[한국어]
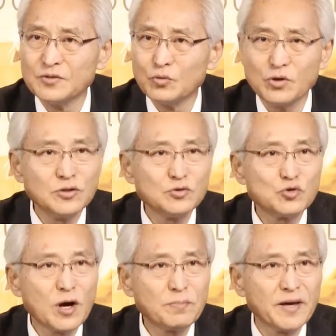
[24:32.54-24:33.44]
우리는
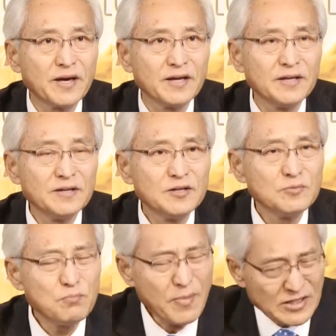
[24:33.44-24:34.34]
주 앞에
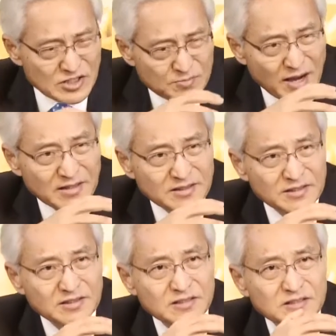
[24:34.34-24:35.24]
마지막
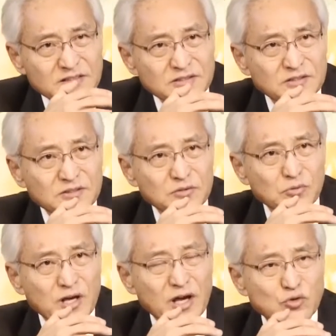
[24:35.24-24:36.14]
그
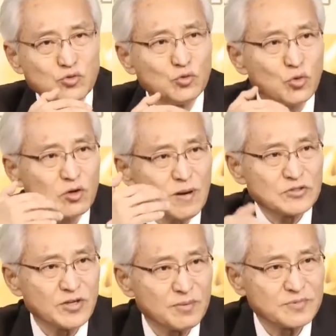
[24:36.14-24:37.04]
우리의 수고를
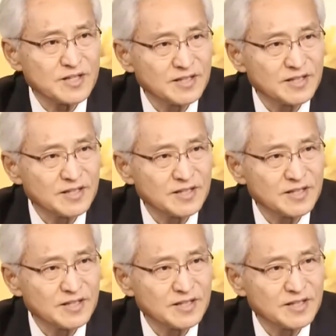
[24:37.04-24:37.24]
바쳐야 합니다.